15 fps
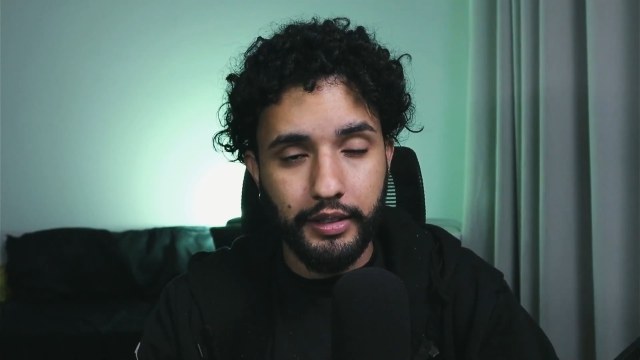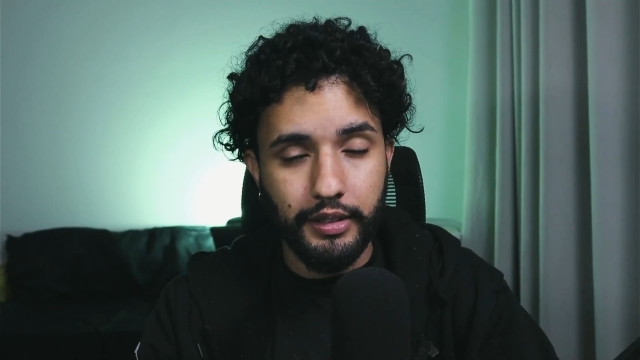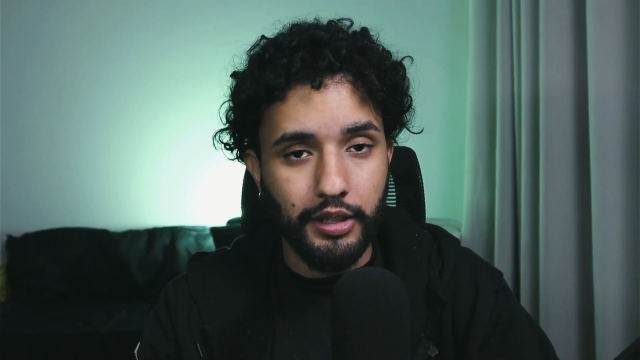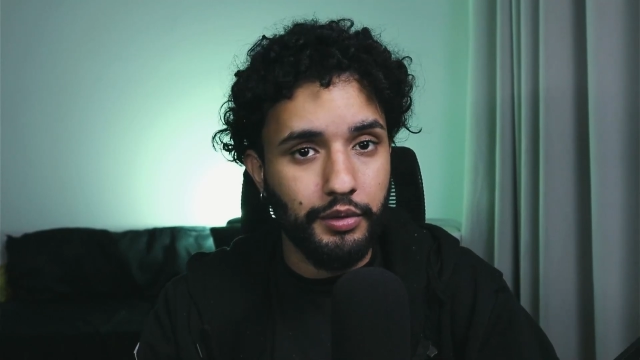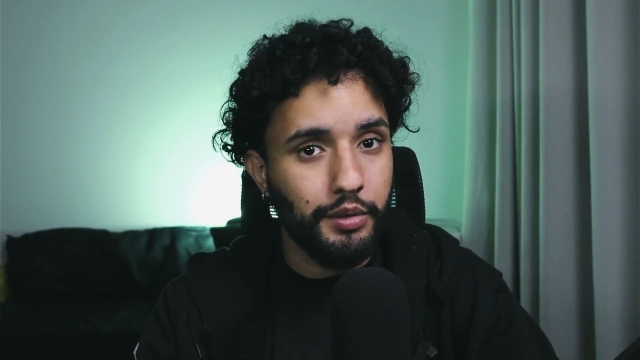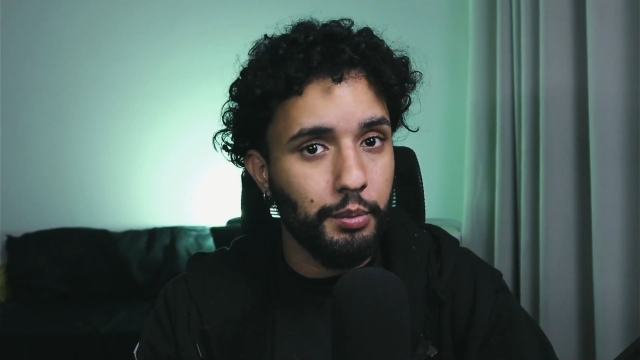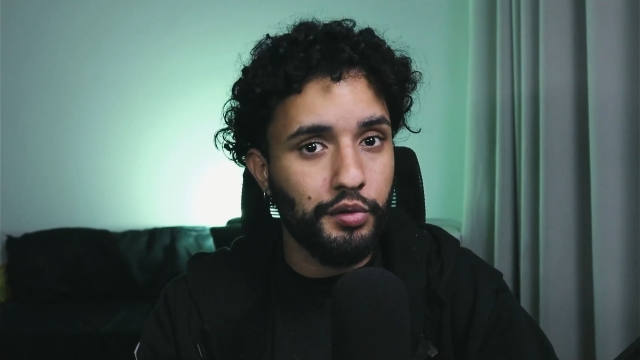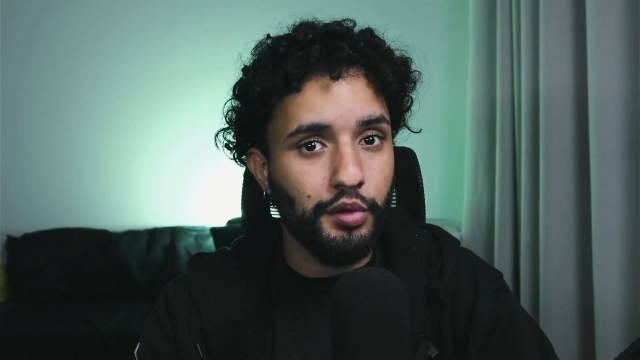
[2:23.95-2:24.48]

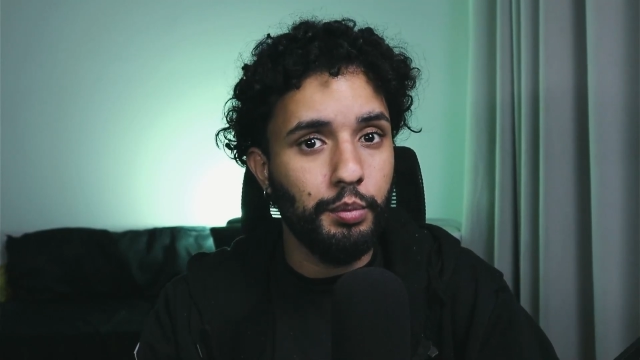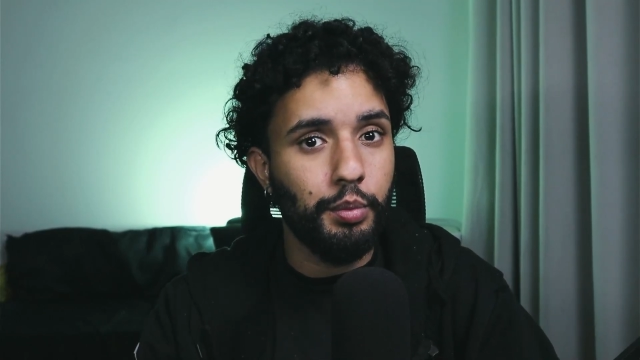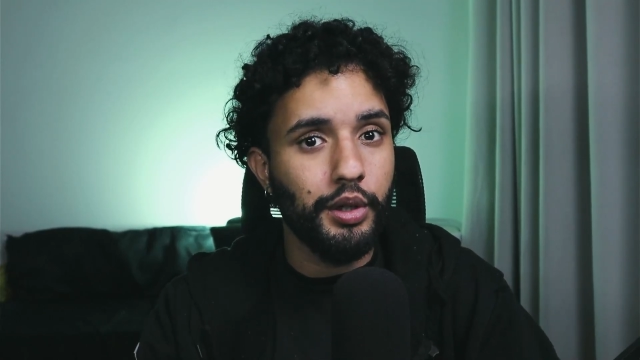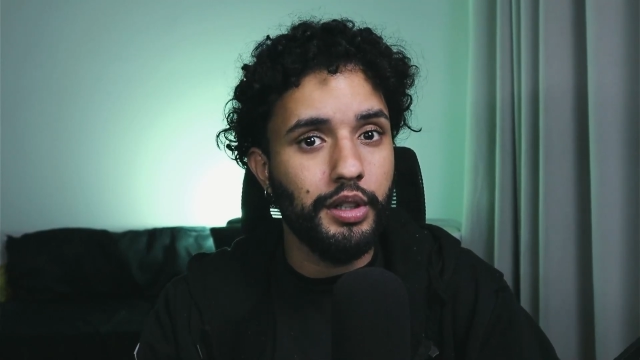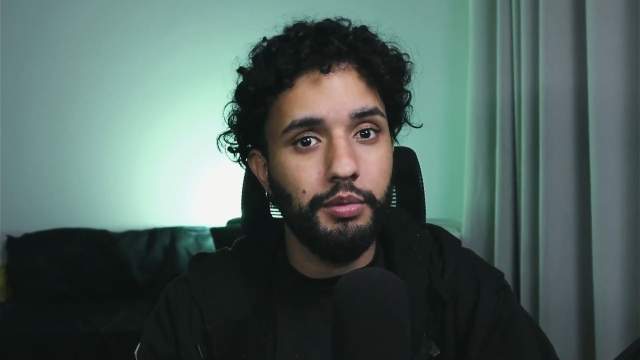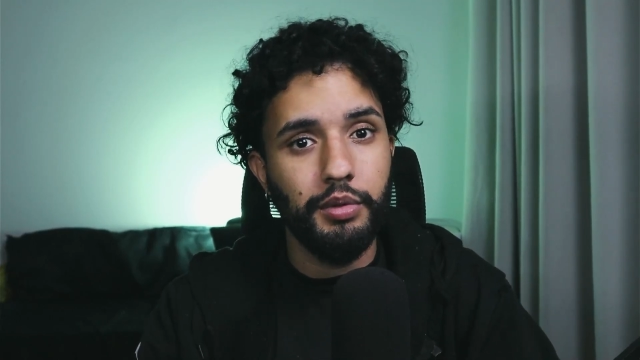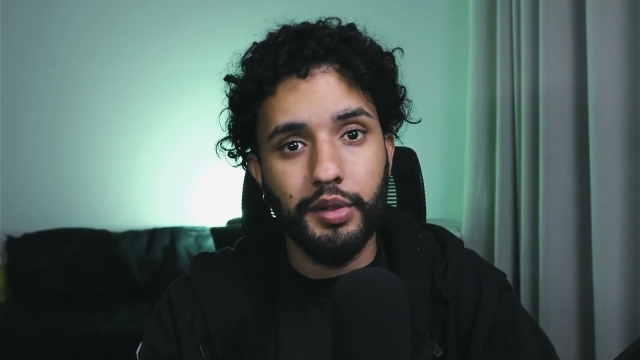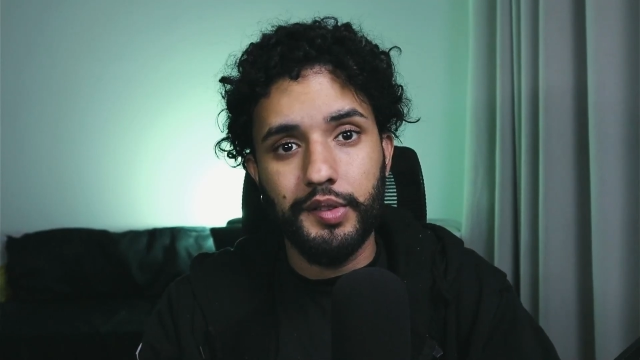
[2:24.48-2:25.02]
Então vamos supor
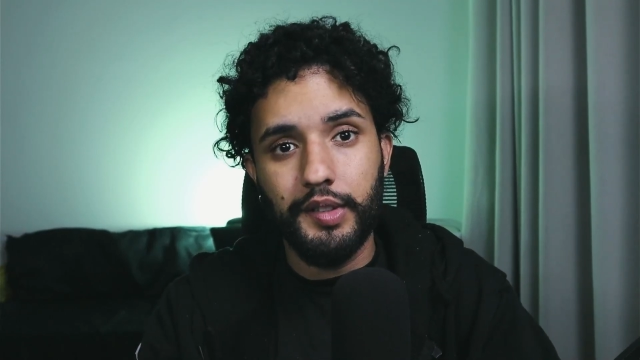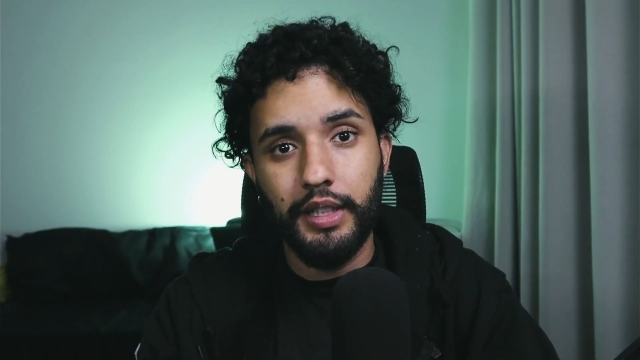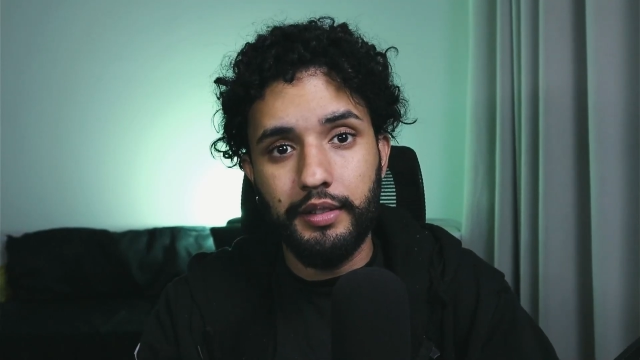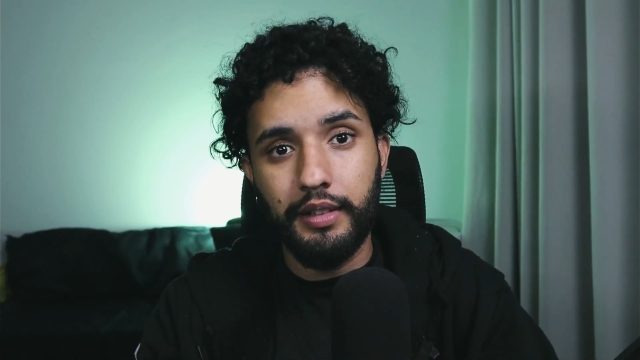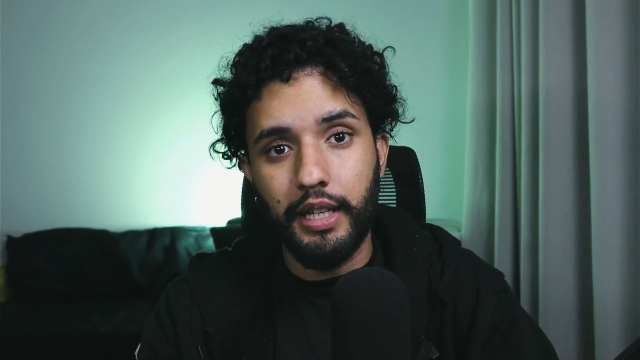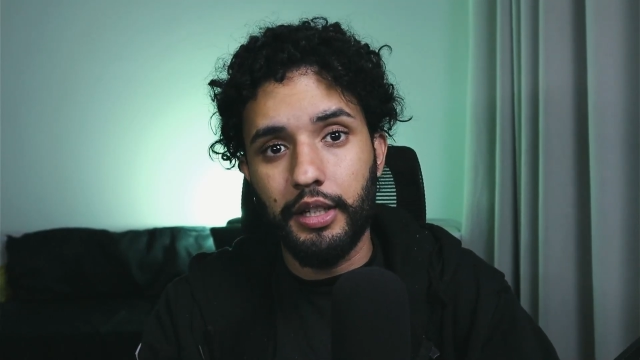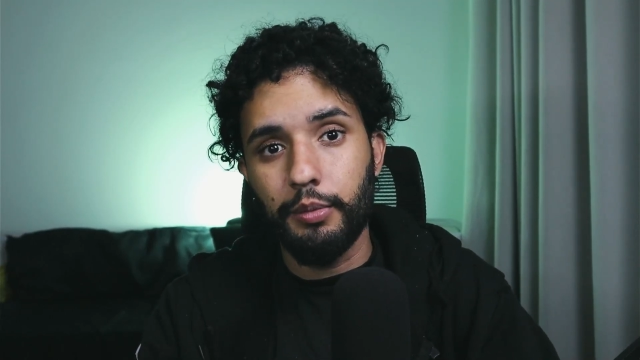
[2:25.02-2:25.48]
que você tem